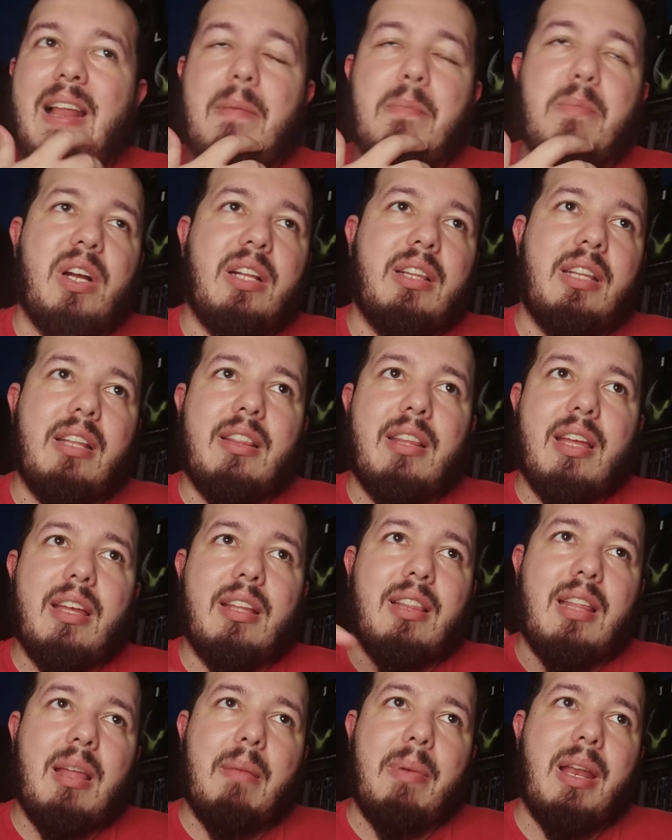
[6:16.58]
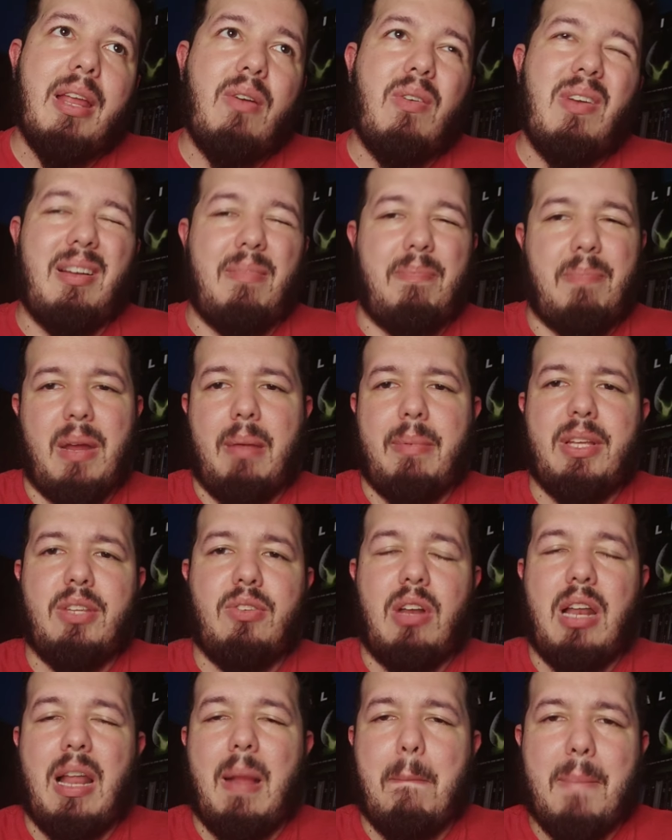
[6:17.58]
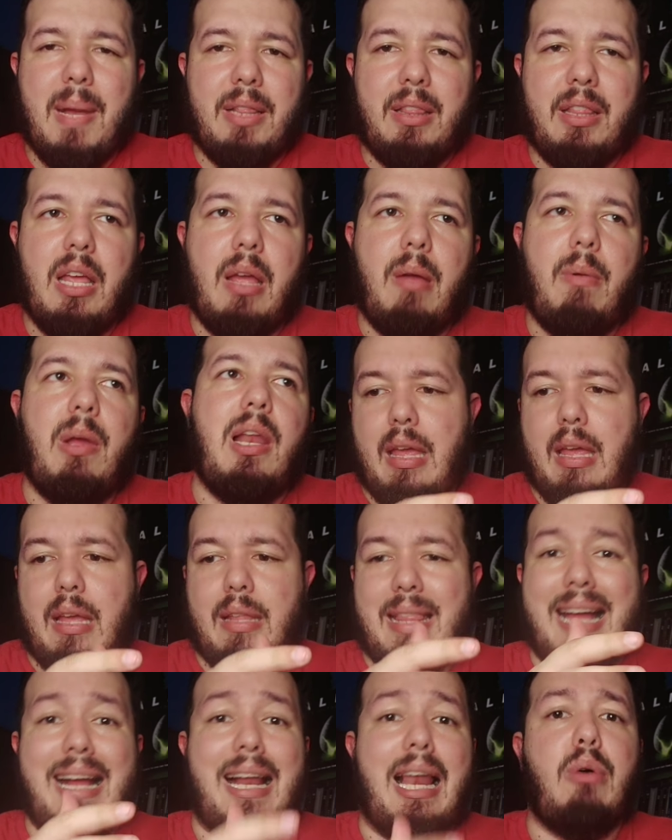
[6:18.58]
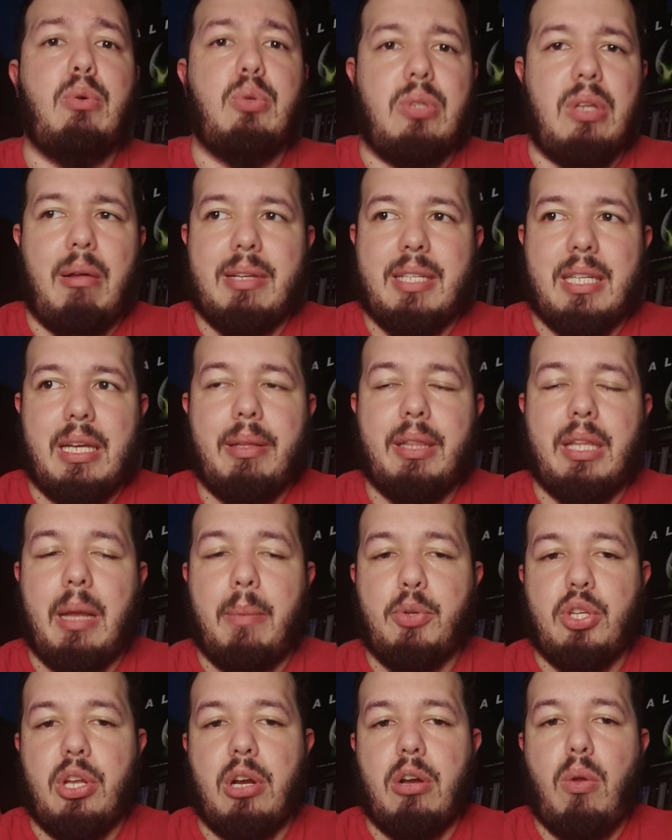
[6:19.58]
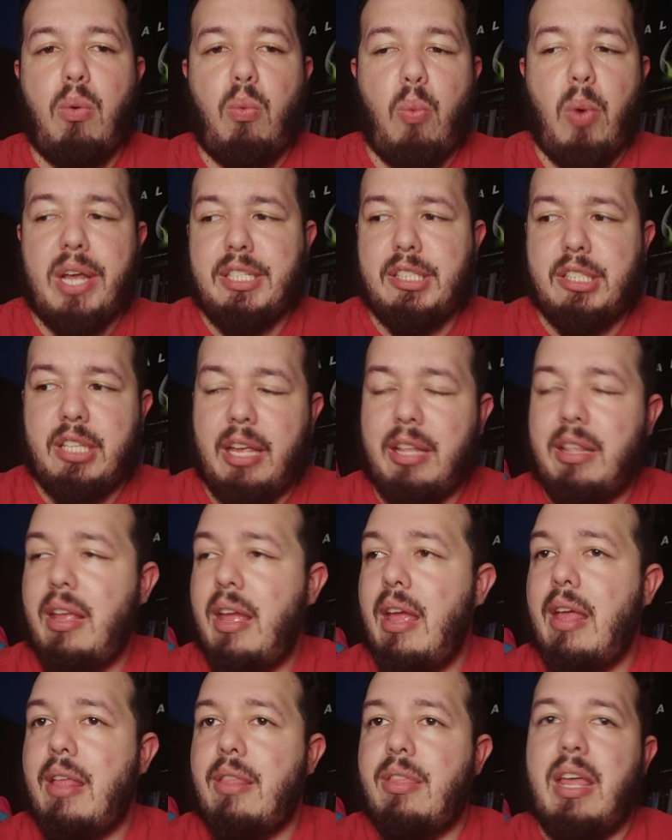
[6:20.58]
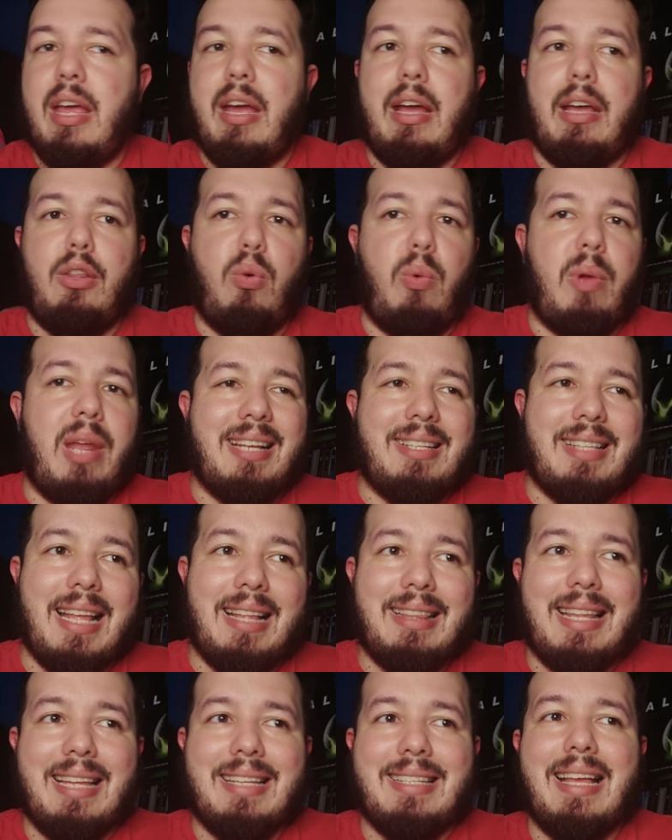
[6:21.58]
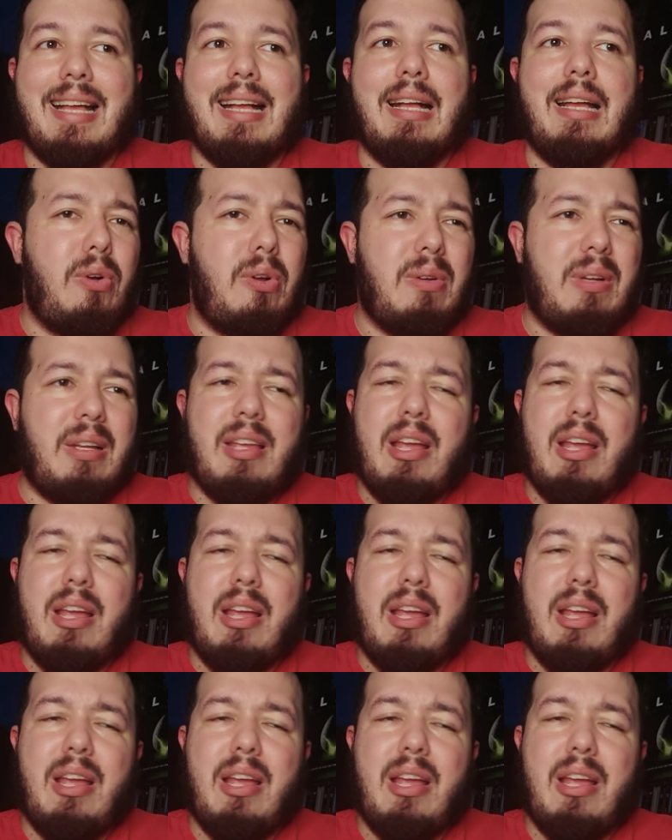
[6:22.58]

Las muertes de esta película para mí son las más débiles. Esta cláusula básicamente que pusieron los Weinstein de que no hubiera tanta sangre.